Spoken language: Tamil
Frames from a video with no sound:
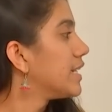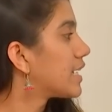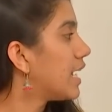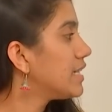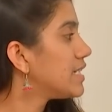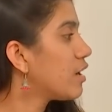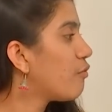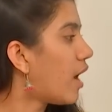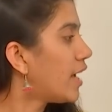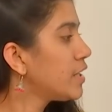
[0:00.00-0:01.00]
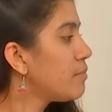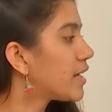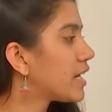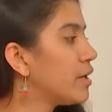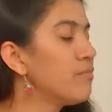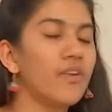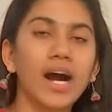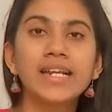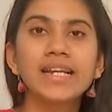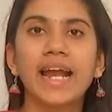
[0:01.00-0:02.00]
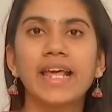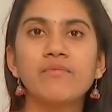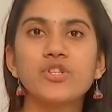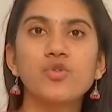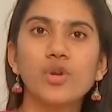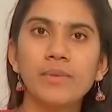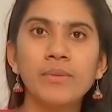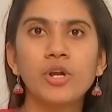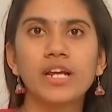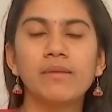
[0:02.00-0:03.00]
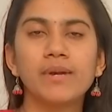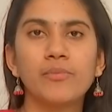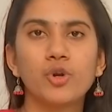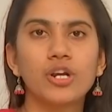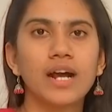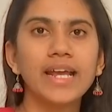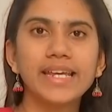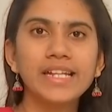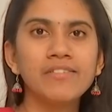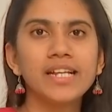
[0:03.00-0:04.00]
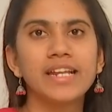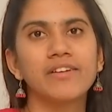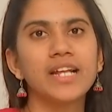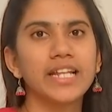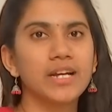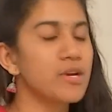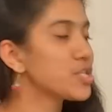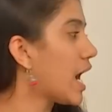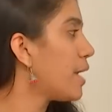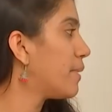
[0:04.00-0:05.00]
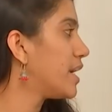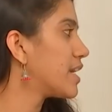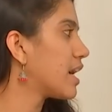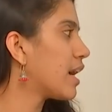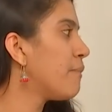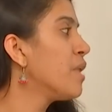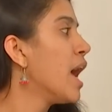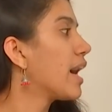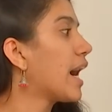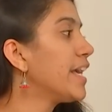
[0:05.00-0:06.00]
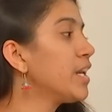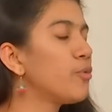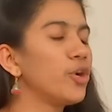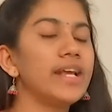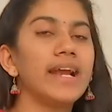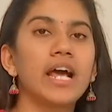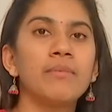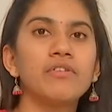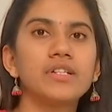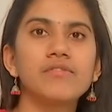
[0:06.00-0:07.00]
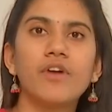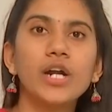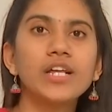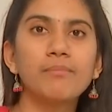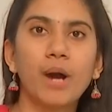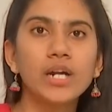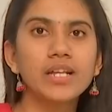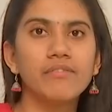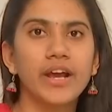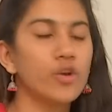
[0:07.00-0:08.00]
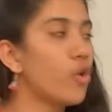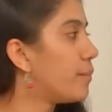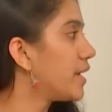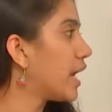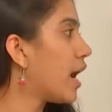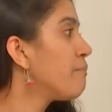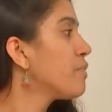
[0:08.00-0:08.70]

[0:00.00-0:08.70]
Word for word: இதுக்கு அடுத்ததாக வாட்டர் பாட்டிலையும் வாட்டர் கேனையும் வச்சு ஒரு மீம் ஒன்று கிரியேட் பண்ணி போட்டுருக்காங்க இது வந்து இன்றைக்கி வந்து அதிகமாக ஷேர் பண்ணிட்டு இருக்காங்க கடைக்கு போயிட்டு எல்லாருமே வந்துட்டு வாட்டர் பாட்டில் வேணும் அப்படின்னா